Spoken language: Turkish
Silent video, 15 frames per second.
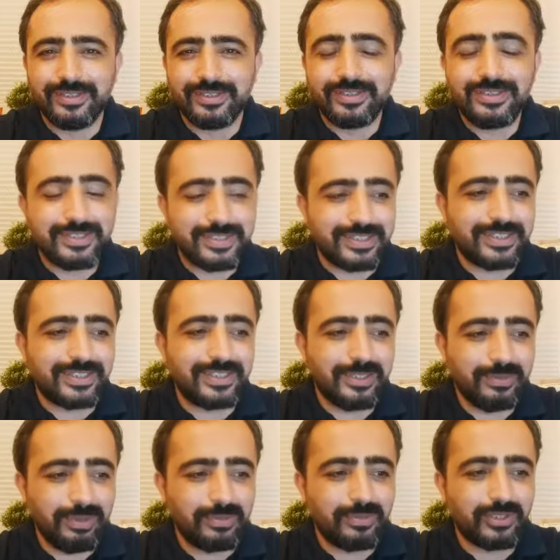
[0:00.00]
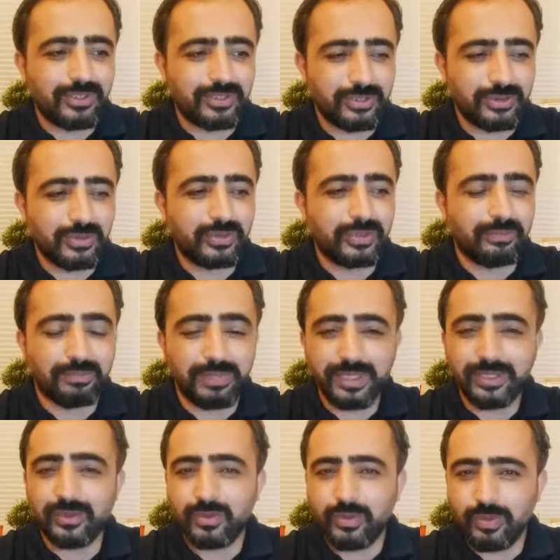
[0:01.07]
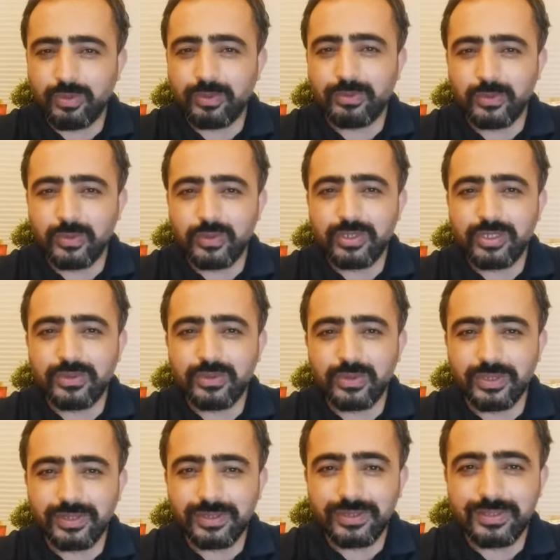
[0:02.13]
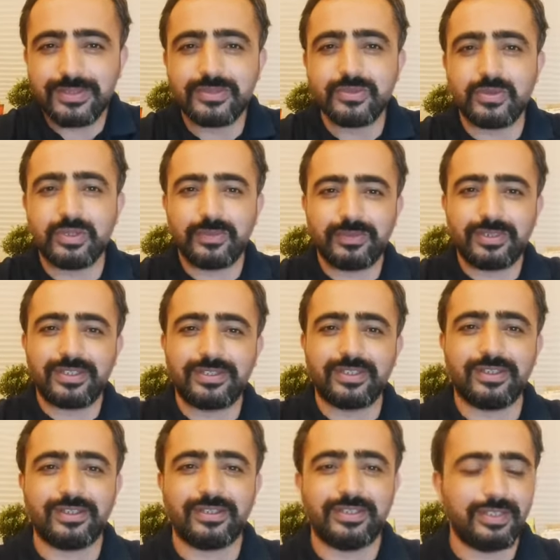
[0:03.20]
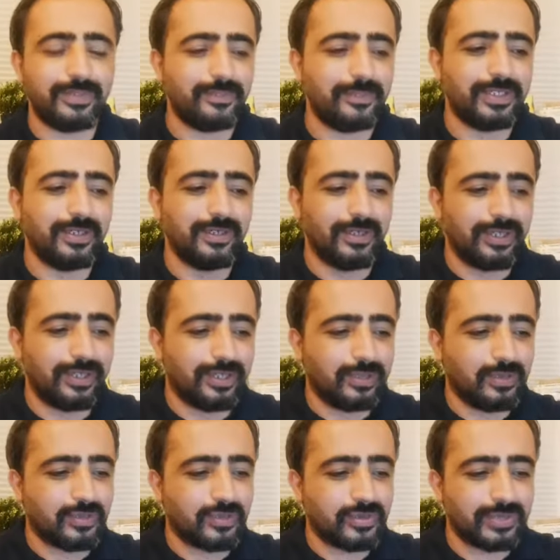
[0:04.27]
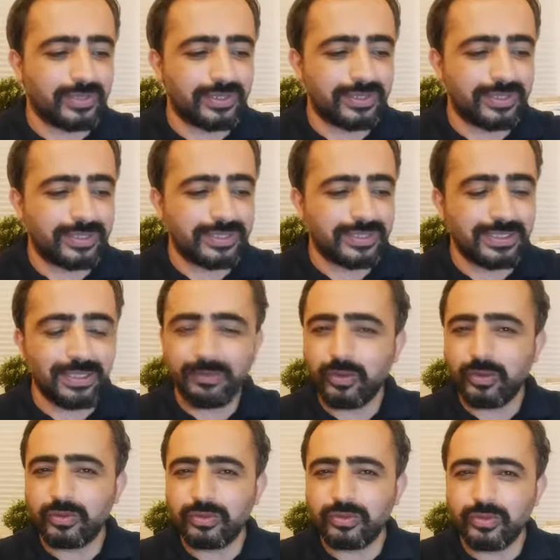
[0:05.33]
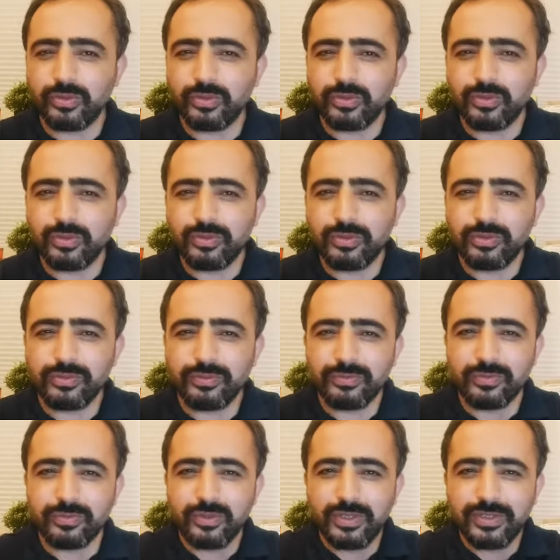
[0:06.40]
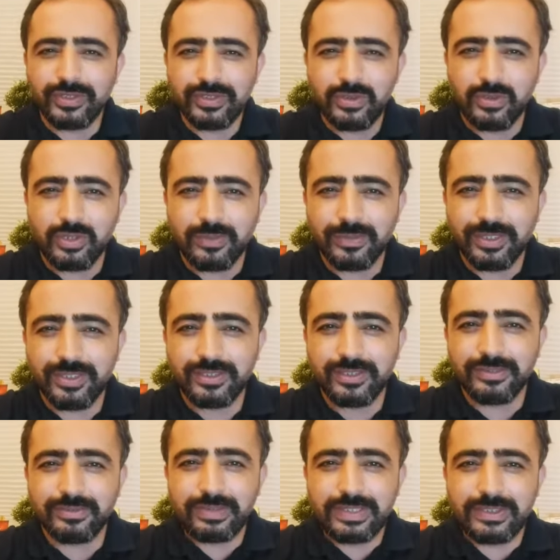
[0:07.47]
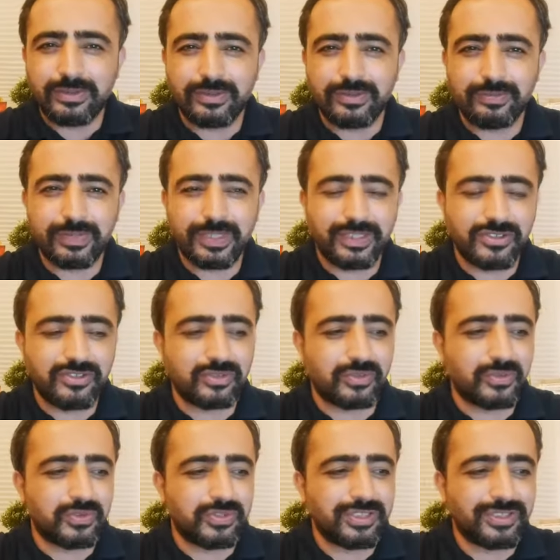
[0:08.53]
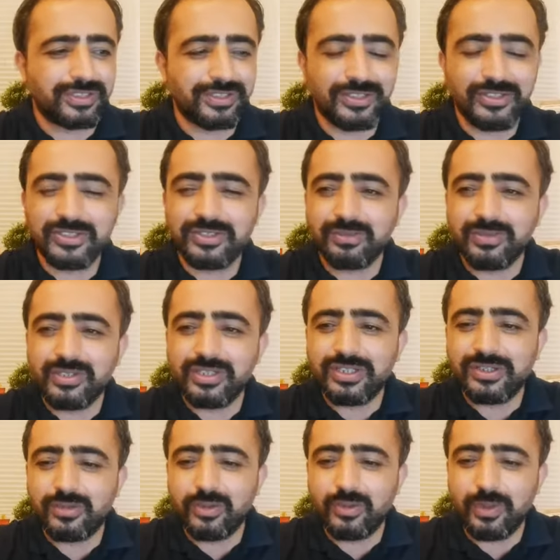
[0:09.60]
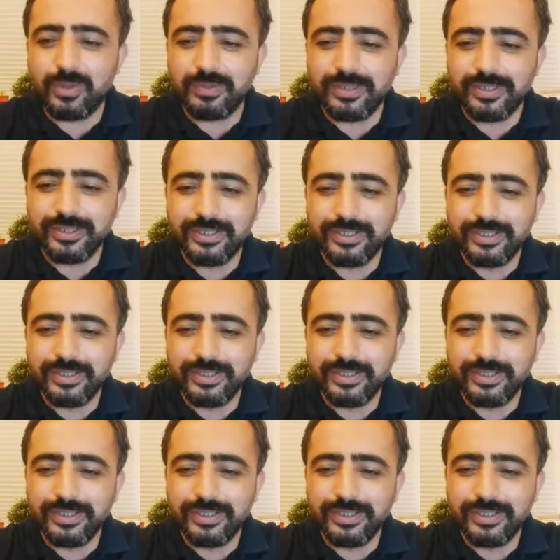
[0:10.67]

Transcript: Ki siyahi bir başkan olan Barack Obama ülkeyi yönettiği dönemde dahi henüz e, ya yönettiği dönemde ya da birkaç yıl önce eşi Michelle Obama